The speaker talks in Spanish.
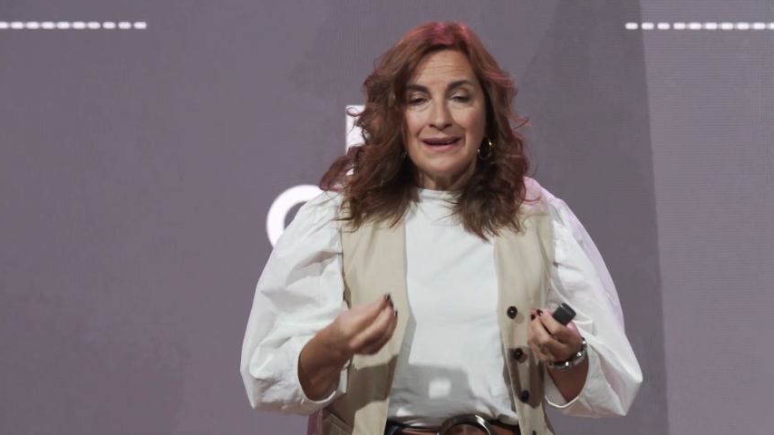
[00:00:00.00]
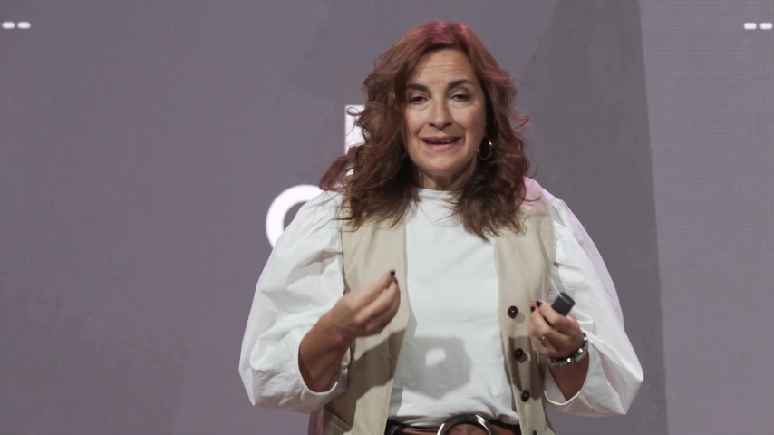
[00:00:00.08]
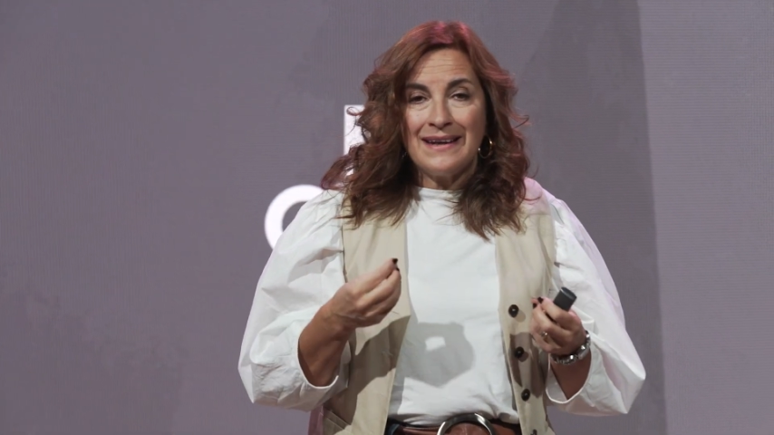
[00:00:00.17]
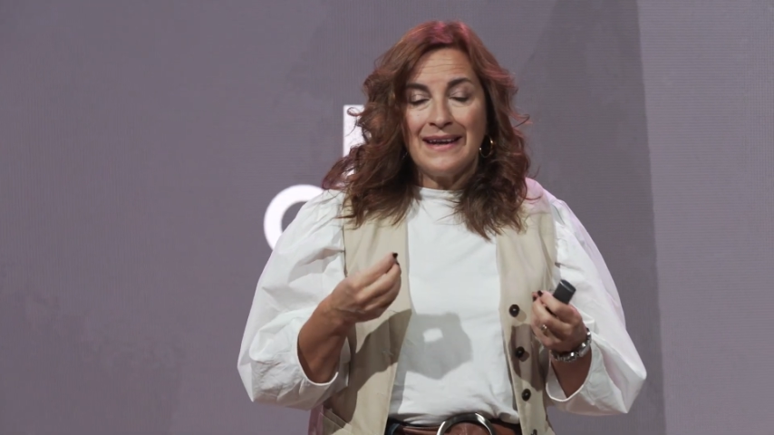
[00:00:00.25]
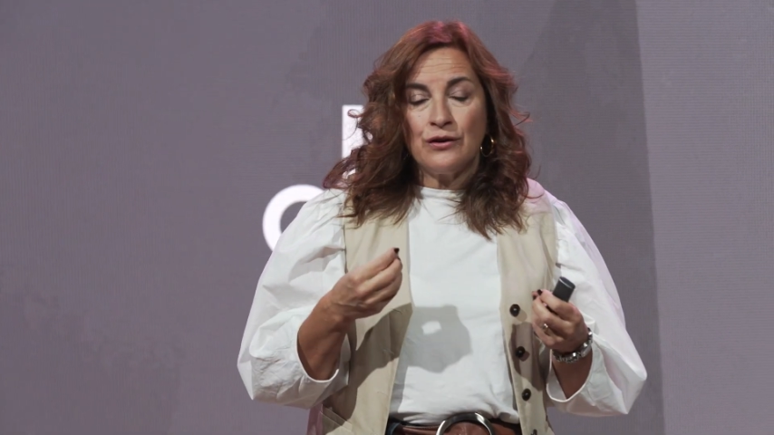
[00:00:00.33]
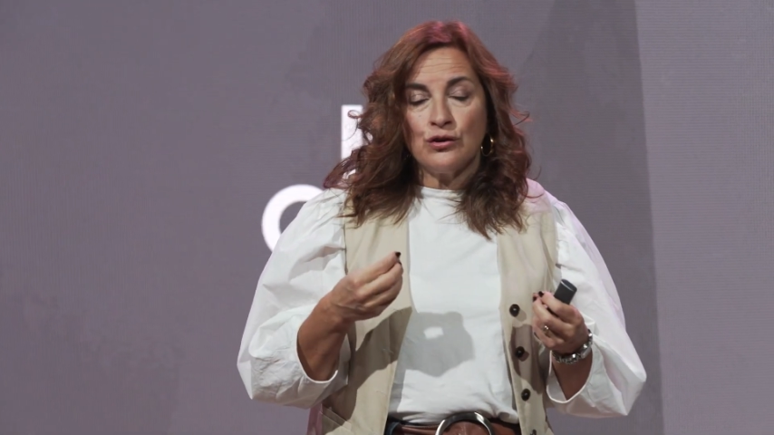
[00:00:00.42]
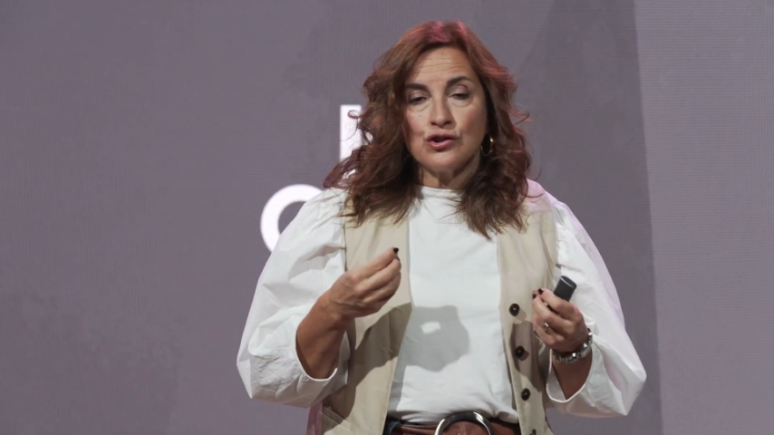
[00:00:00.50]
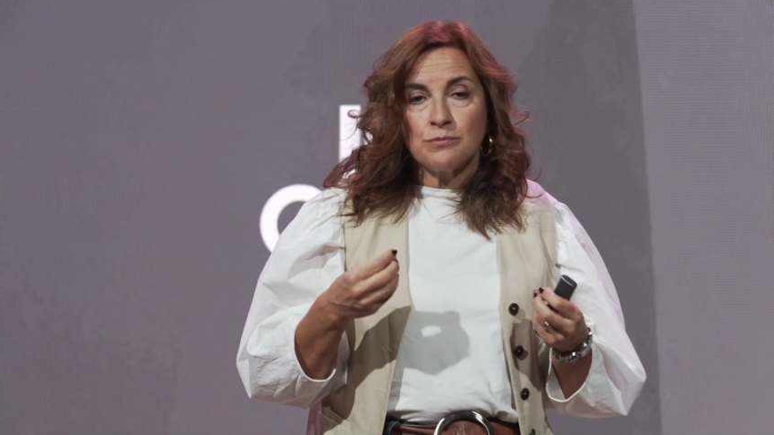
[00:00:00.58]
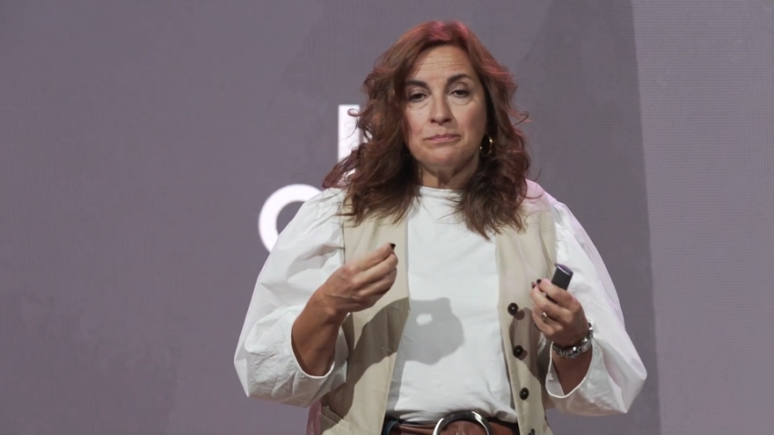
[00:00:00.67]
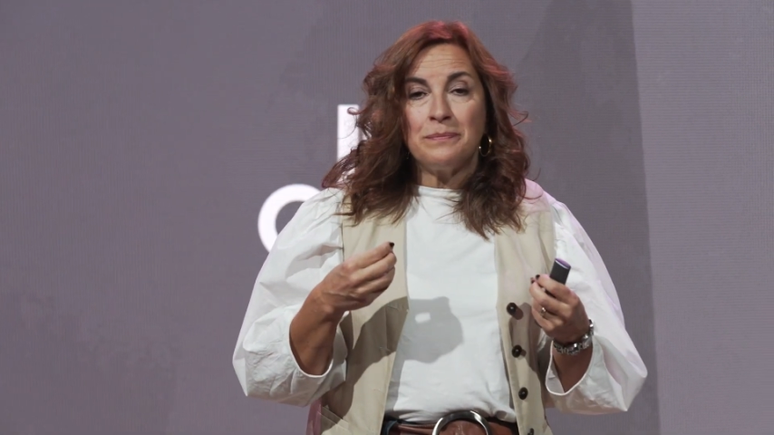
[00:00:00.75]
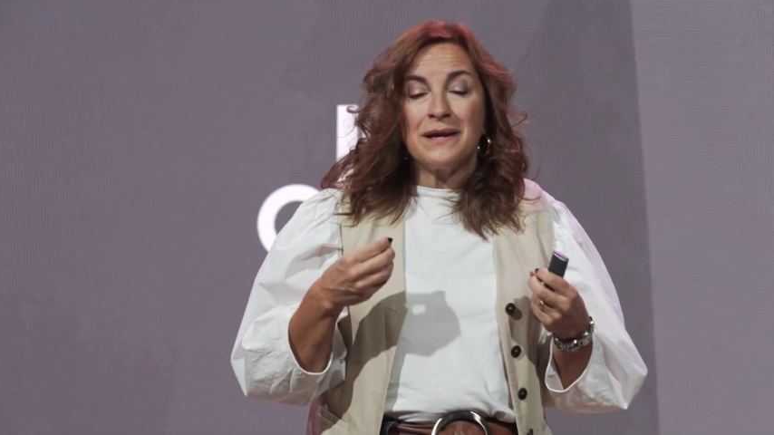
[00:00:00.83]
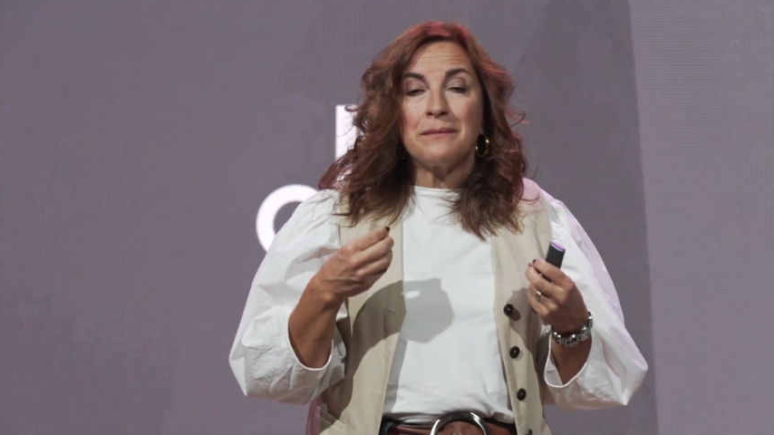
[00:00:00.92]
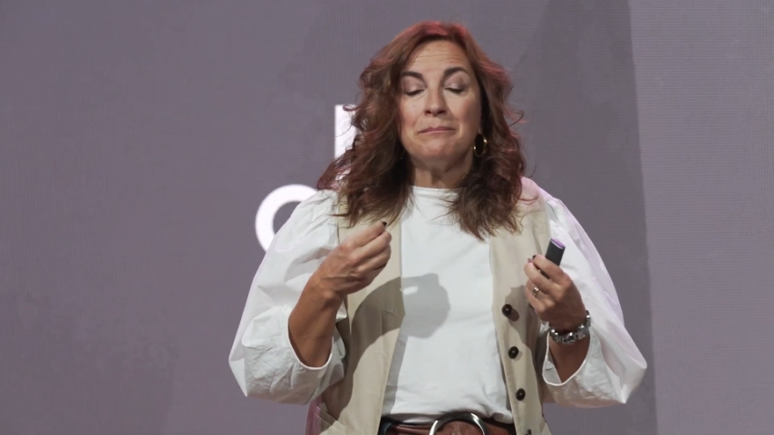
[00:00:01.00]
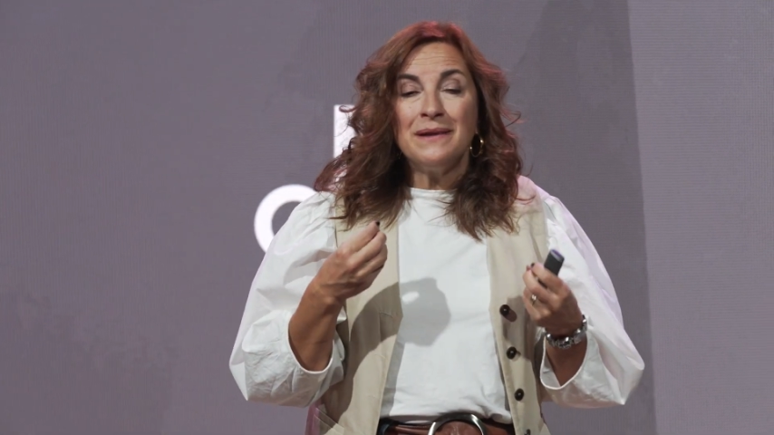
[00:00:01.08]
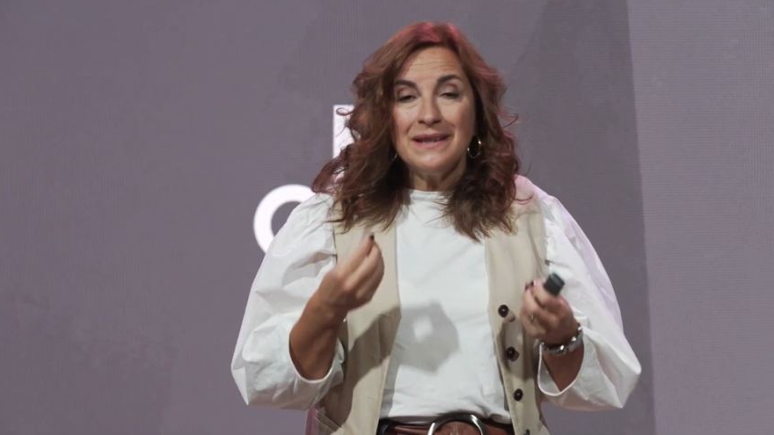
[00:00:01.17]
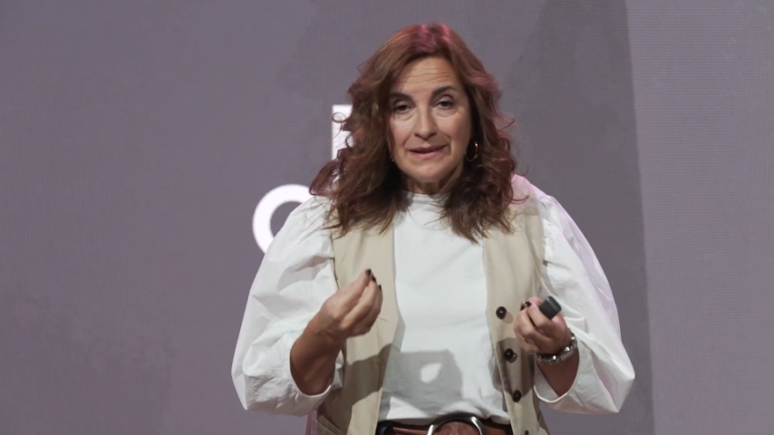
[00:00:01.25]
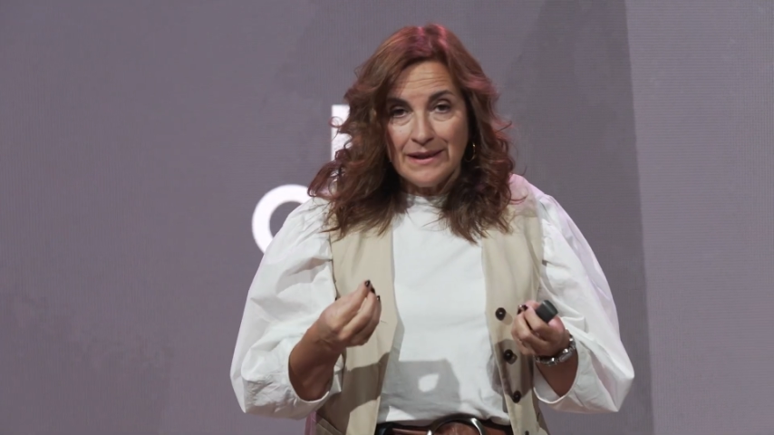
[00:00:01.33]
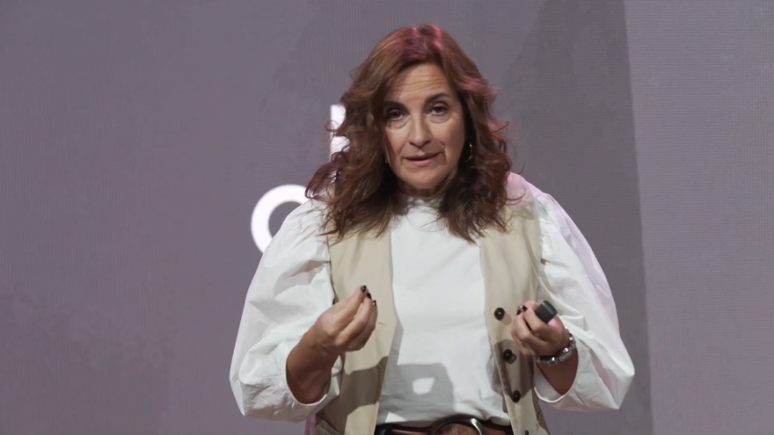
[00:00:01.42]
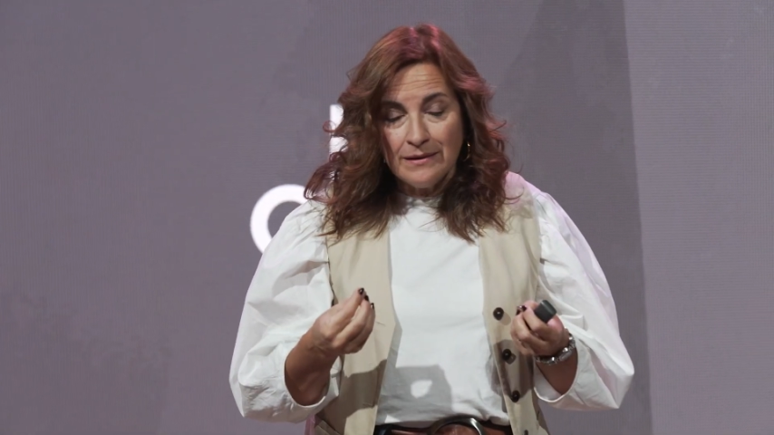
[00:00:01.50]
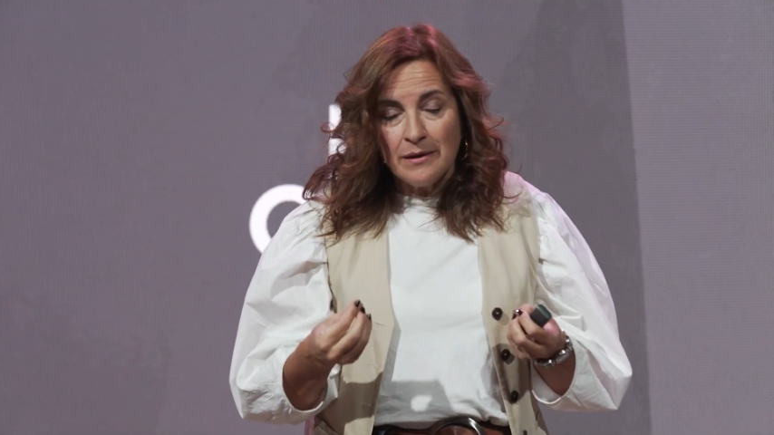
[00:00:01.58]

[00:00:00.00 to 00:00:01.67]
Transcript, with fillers: que nos permita